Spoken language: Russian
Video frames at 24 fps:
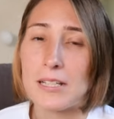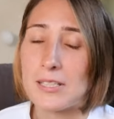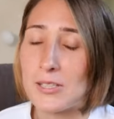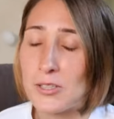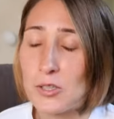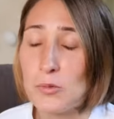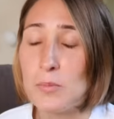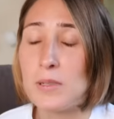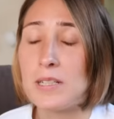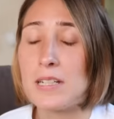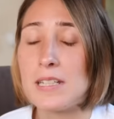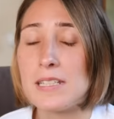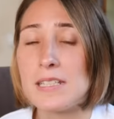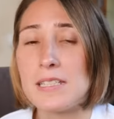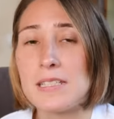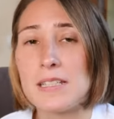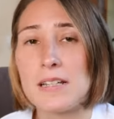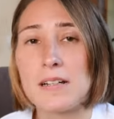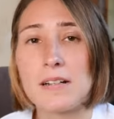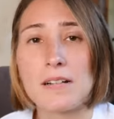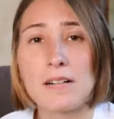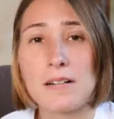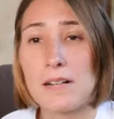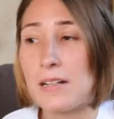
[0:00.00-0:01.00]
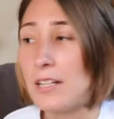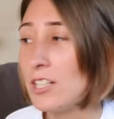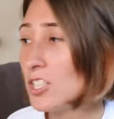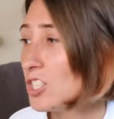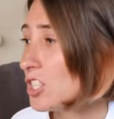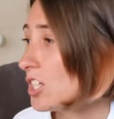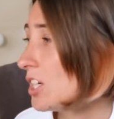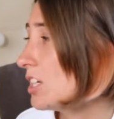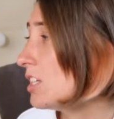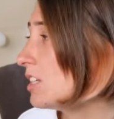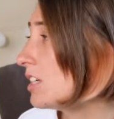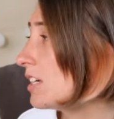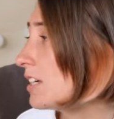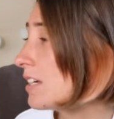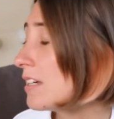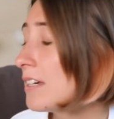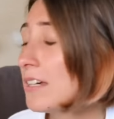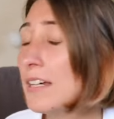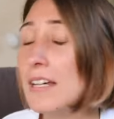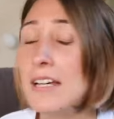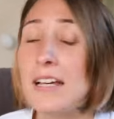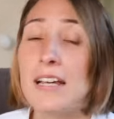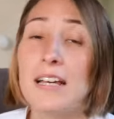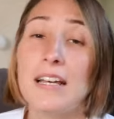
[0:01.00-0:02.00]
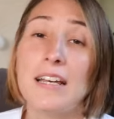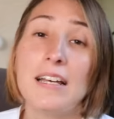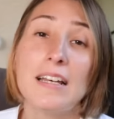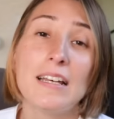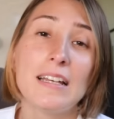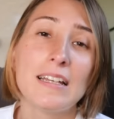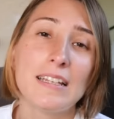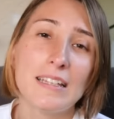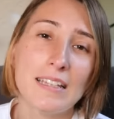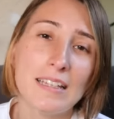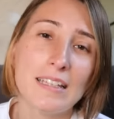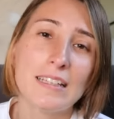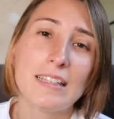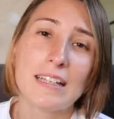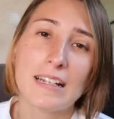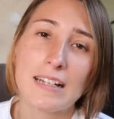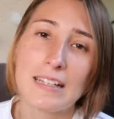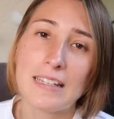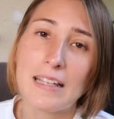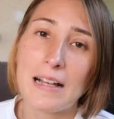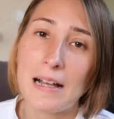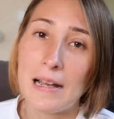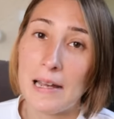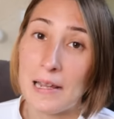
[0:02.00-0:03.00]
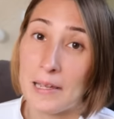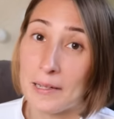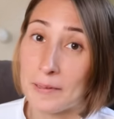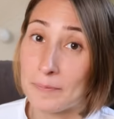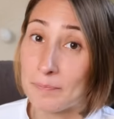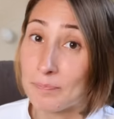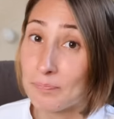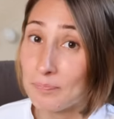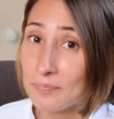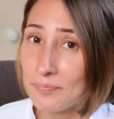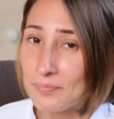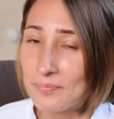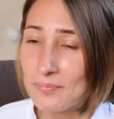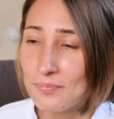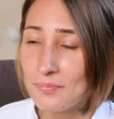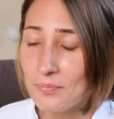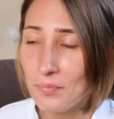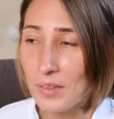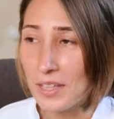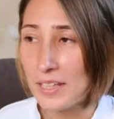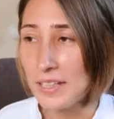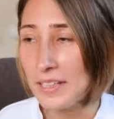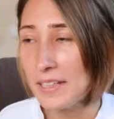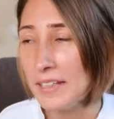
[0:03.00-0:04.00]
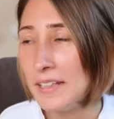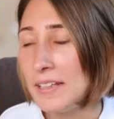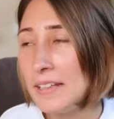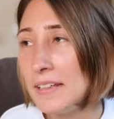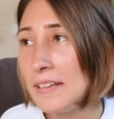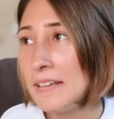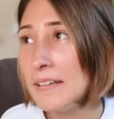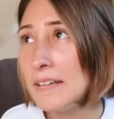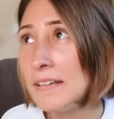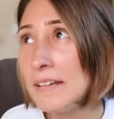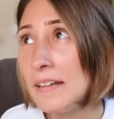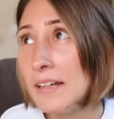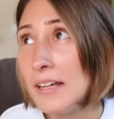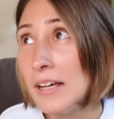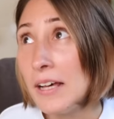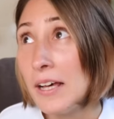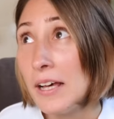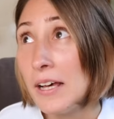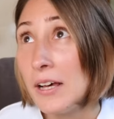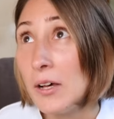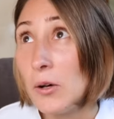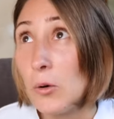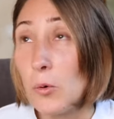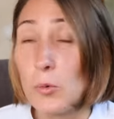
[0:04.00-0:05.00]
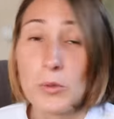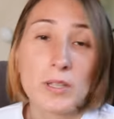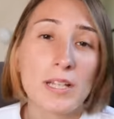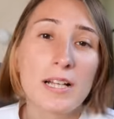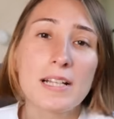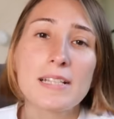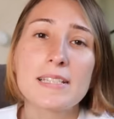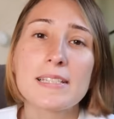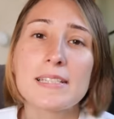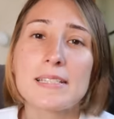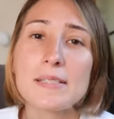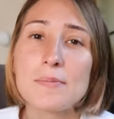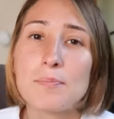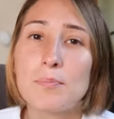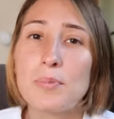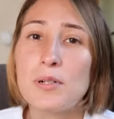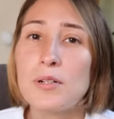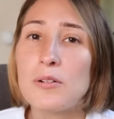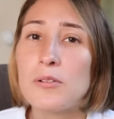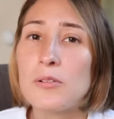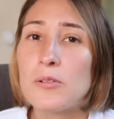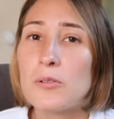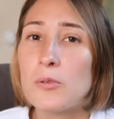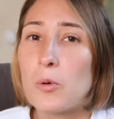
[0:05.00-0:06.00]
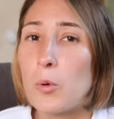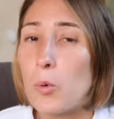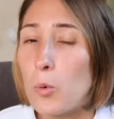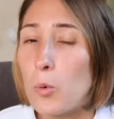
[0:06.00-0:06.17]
особенностях лечения и так далее. И у нас был